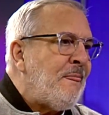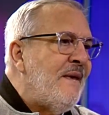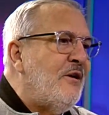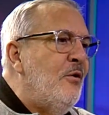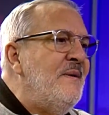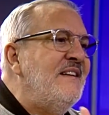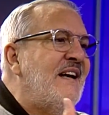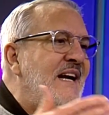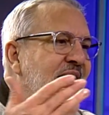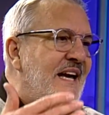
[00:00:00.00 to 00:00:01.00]
y comienzan
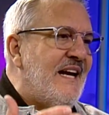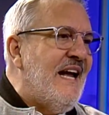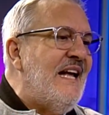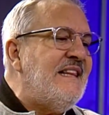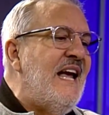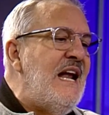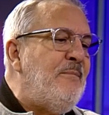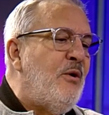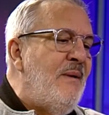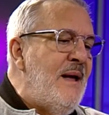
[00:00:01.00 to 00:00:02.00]
a leer. Este es el
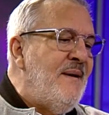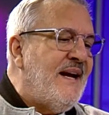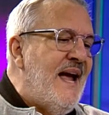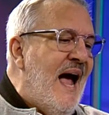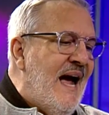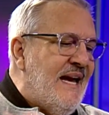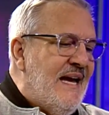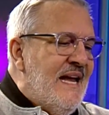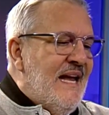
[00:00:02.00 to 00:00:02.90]
problema que hay.